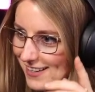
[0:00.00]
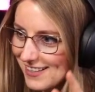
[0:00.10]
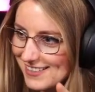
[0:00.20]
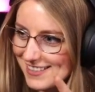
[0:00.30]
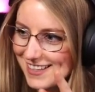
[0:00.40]

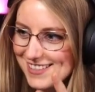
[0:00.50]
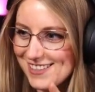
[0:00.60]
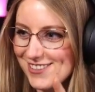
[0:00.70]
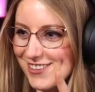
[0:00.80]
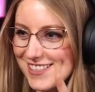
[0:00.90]

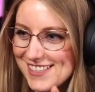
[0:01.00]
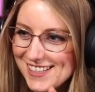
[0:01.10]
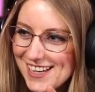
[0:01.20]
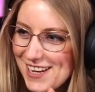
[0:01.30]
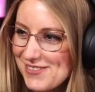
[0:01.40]

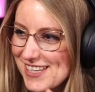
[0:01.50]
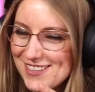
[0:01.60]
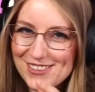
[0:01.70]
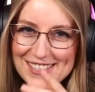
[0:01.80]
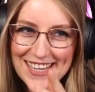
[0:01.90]
Saxitoxine hat mich an
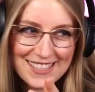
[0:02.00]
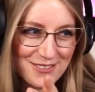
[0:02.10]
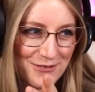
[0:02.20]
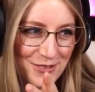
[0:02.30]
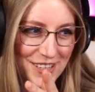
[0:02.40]
so ein
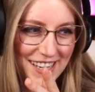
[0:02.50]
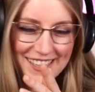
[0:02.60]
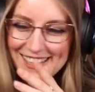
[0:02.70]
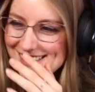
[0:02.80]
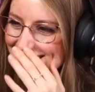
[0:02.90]
Saxophon
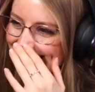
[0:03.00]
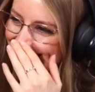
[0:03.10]
erinnert.